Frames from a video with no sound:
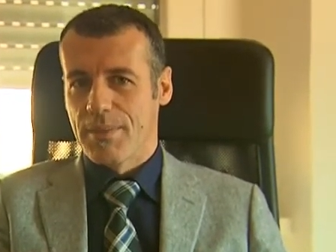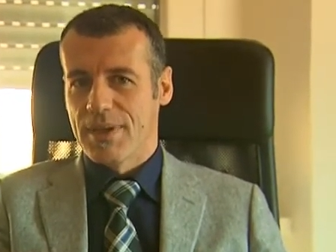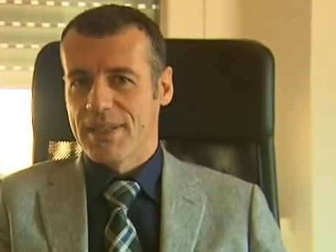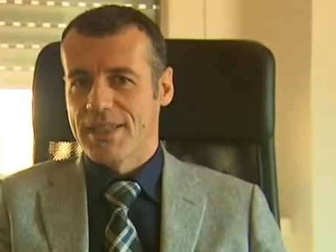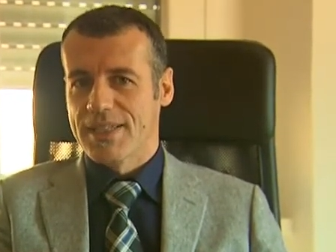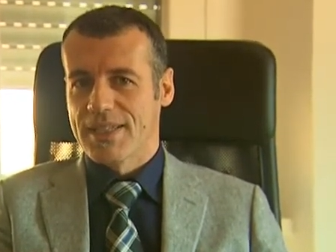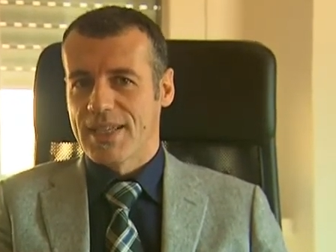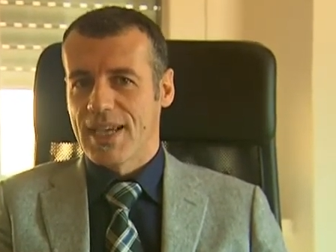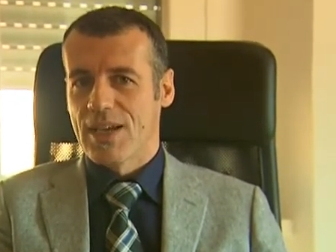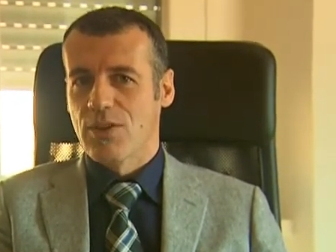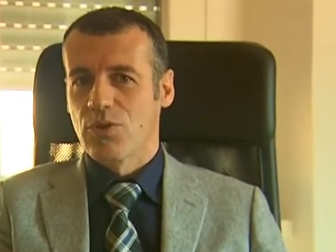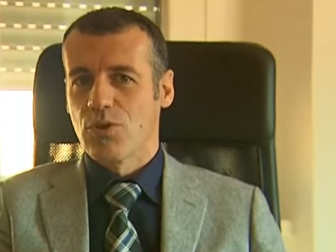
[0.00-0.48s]

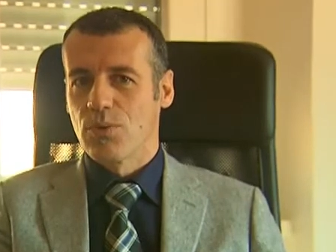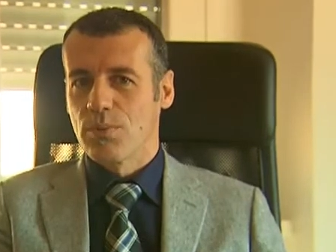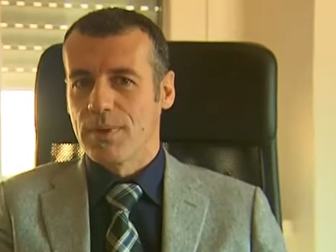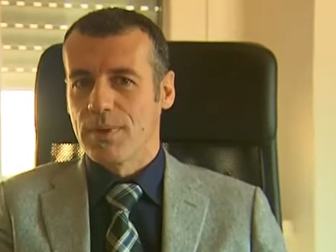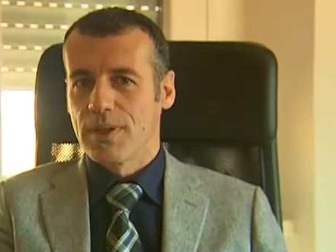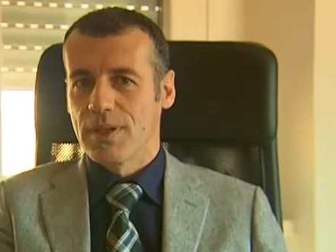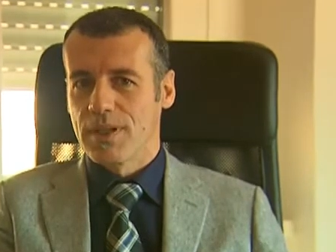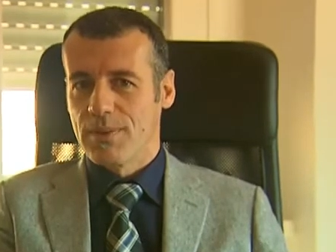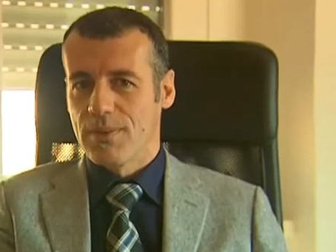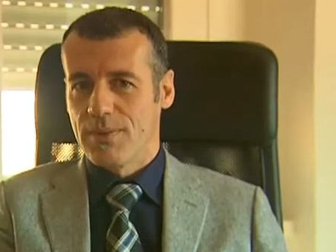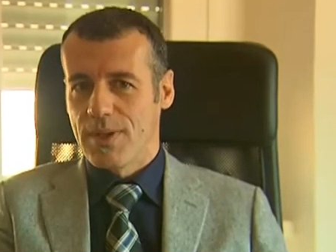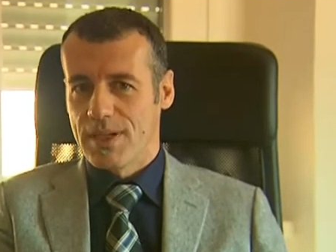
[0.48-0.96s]
passato
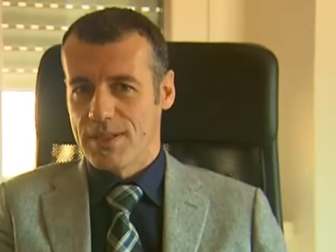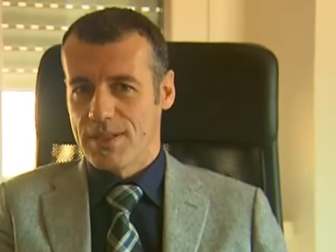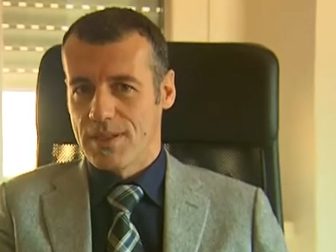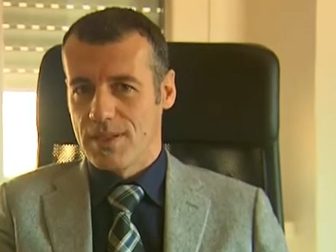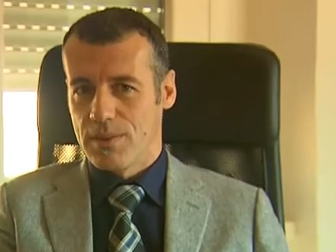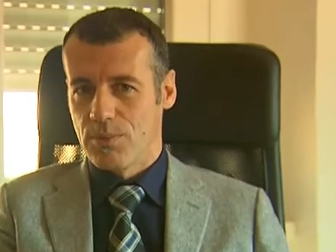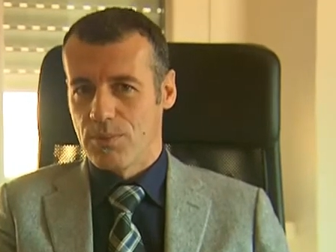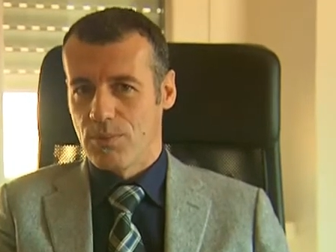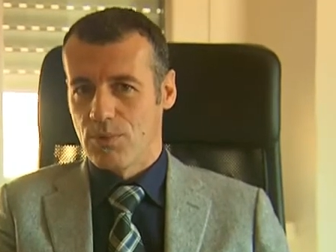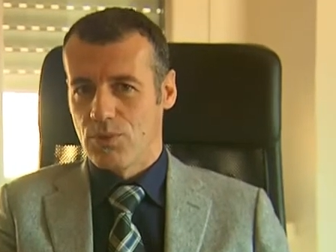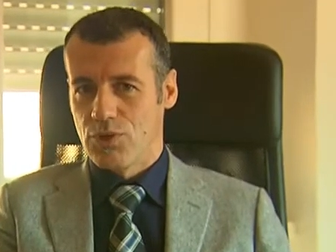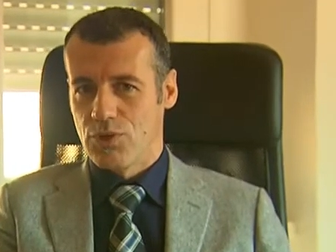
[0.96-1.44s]
per diverse
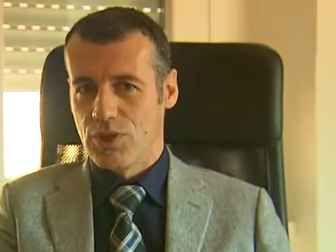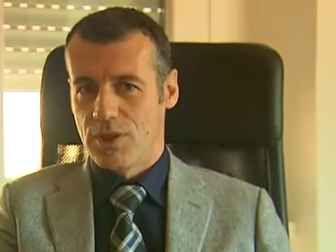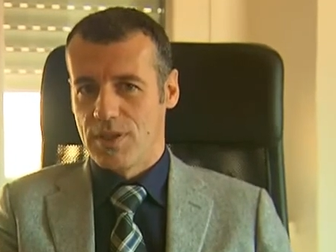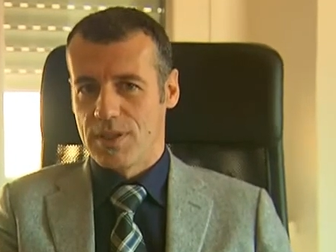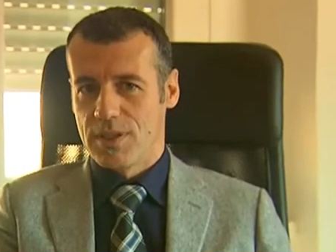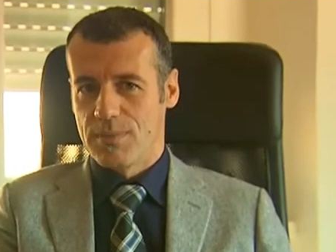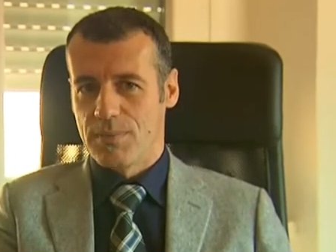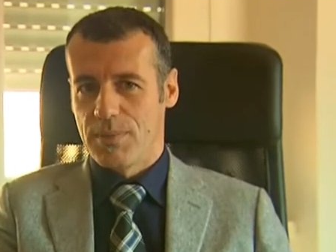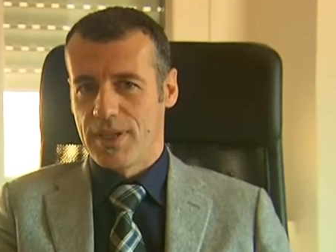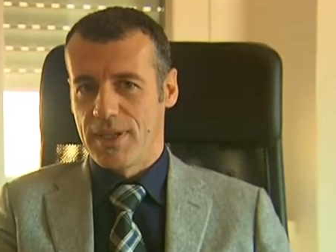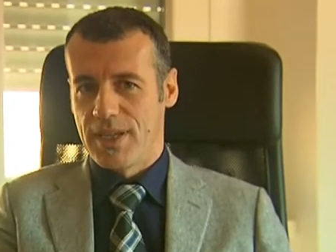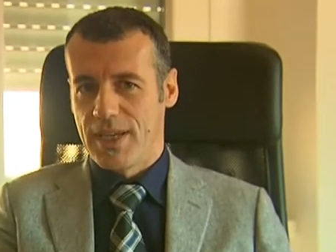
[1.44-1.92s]
tipologie di
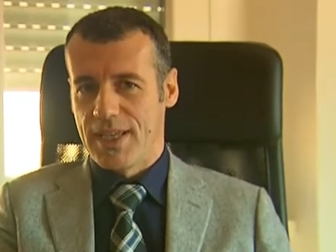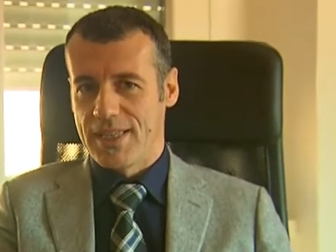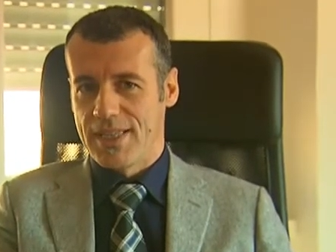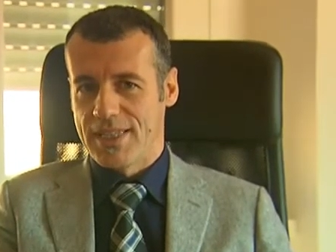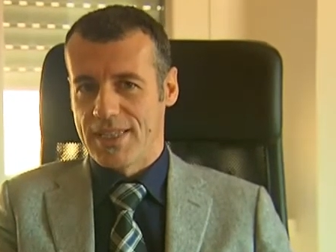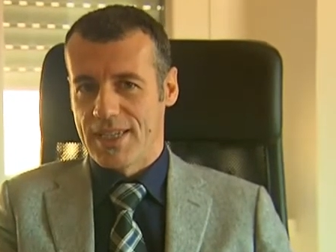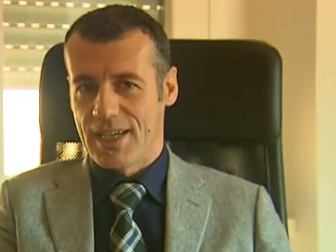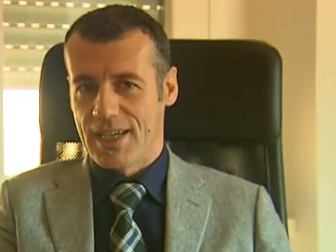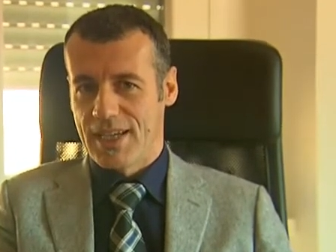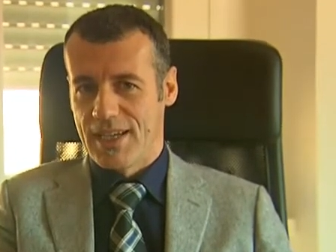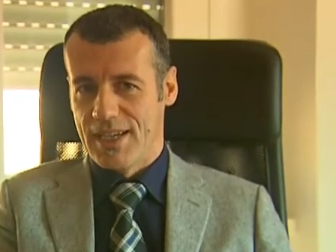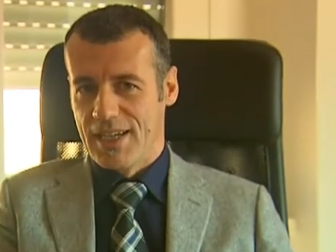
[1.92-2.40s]

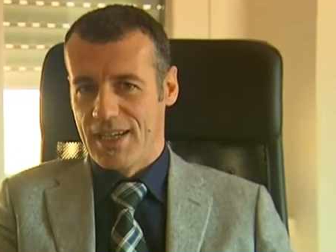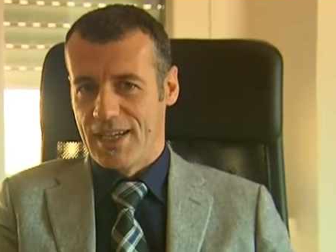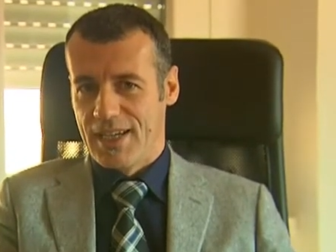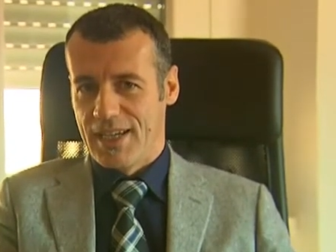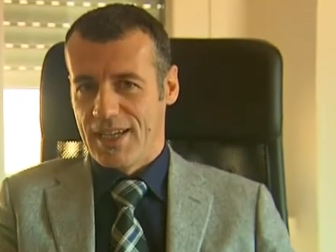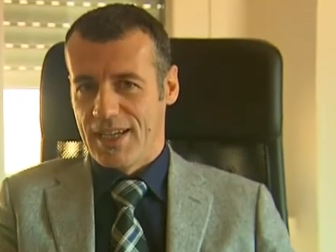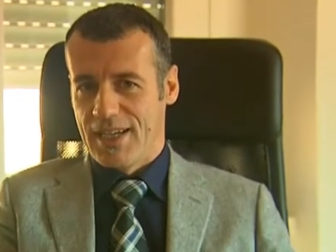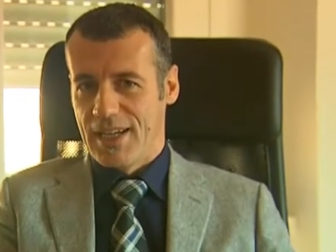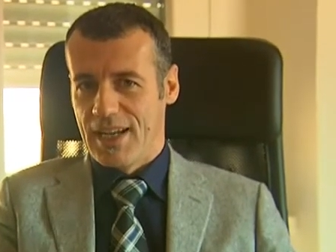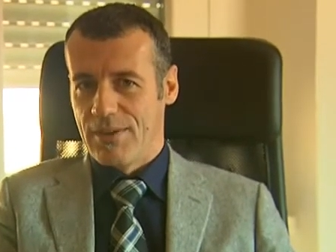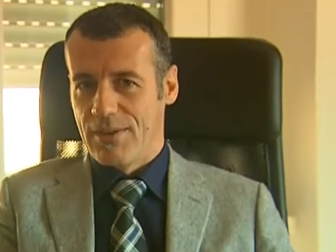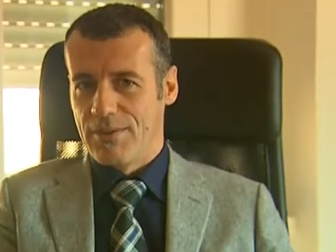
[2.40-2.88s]
esperienza
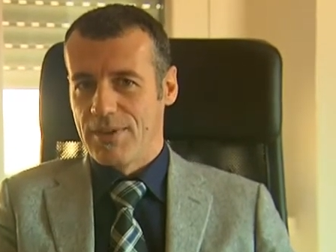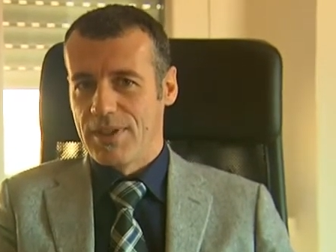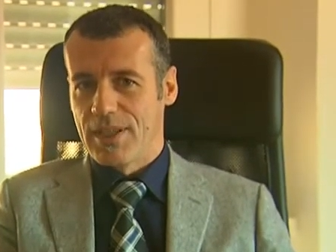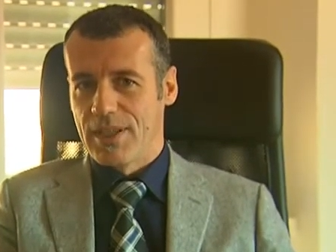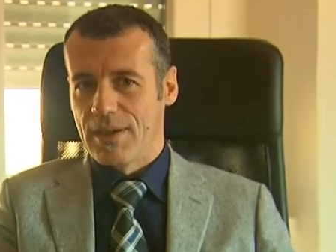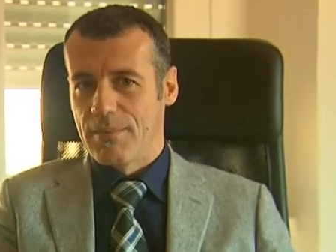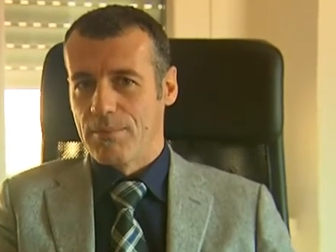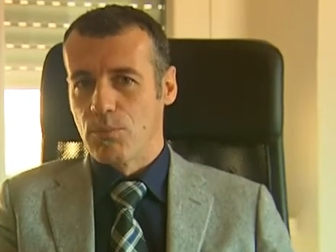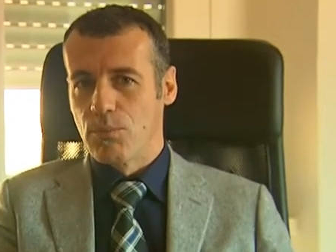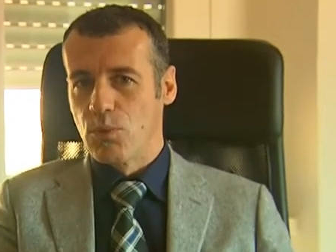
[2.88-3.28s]
nella vita.